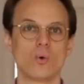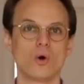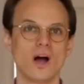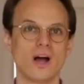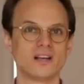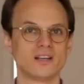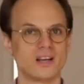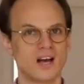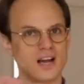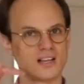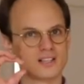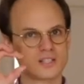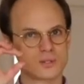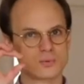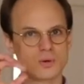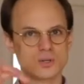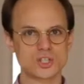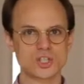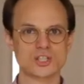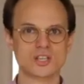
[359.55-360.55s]
einen, einen
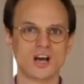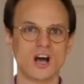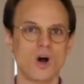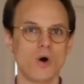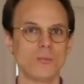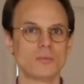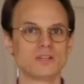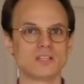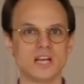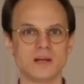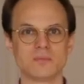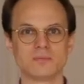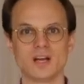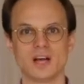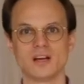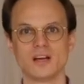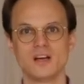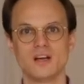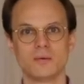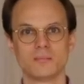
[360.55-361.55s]
Zwischenraum, in dem
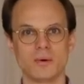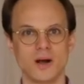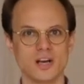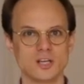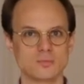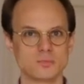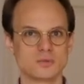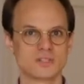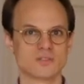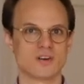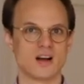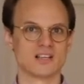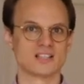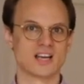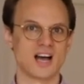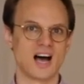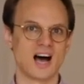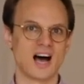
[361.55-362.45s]
dann beispielsweise